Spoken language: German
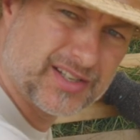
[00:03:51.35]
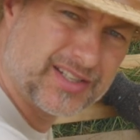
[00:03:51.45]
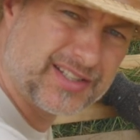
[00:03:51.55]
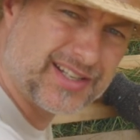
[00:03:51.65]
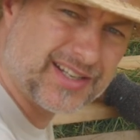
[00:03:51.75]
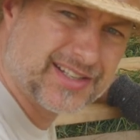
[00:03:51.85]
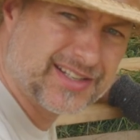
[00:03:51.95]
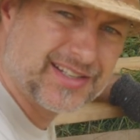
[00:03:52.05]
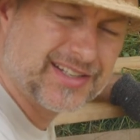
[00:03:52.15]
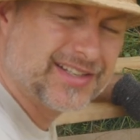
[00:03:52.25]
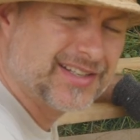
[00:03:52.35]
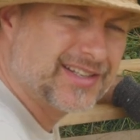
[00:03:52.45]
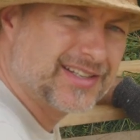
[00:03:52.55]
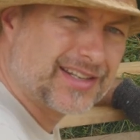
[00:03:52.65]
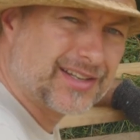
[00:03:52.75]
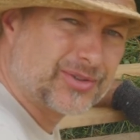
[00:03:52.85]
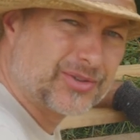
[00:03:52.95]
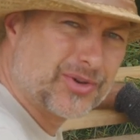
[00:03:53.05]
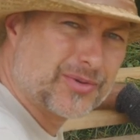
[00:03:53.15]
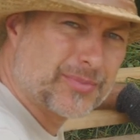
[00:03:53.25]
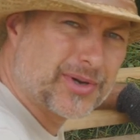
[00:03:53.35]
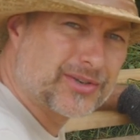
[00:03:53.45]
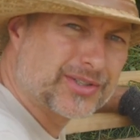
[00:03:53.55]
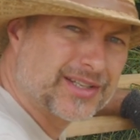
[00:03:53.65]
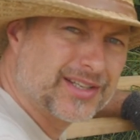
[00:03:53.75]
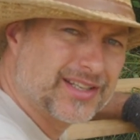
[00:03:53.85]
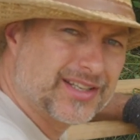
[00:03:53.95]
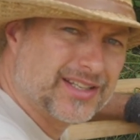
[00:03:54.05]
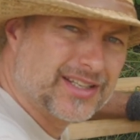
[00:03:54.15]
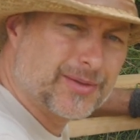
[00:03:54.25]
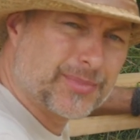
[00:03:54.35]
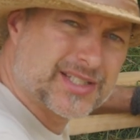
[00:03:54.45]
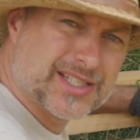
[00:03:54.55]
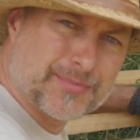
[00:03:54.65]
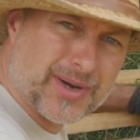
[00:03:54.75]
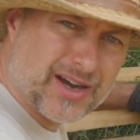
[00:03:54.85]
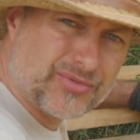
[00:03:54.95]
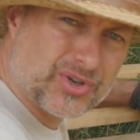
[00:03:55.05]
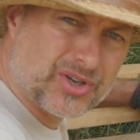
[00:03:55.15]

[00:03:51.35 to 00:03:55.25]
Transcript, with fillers: Ja, lang nur wie braucht. Im Prinzip eine einfache